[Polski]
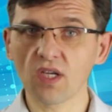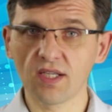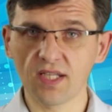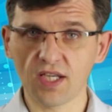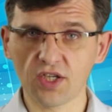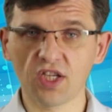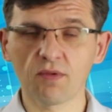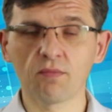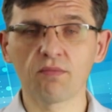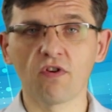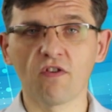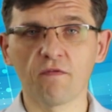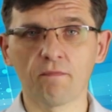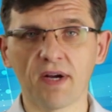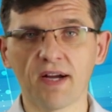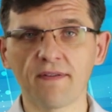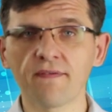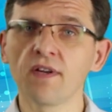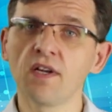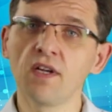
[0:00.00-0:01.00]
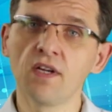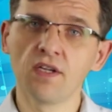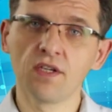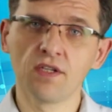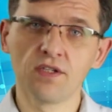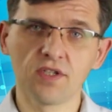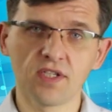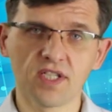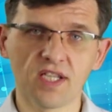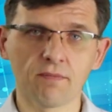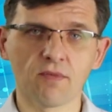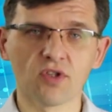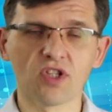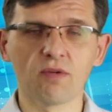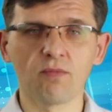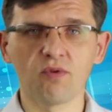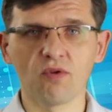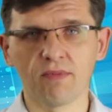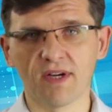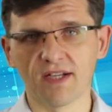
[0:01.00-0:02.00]
Inaczej było w PAW, gdzie ten
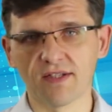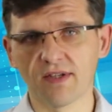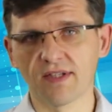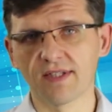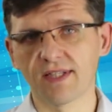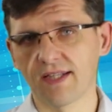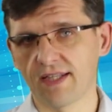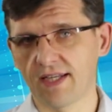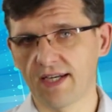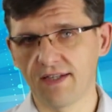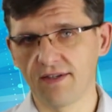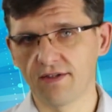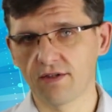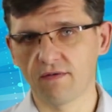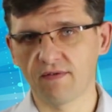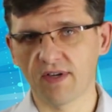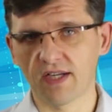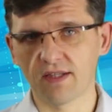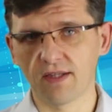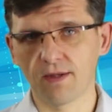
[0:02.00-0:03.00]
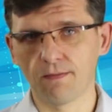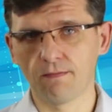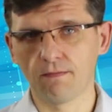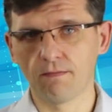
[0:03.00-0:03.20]
model był bardzo scentralizowany.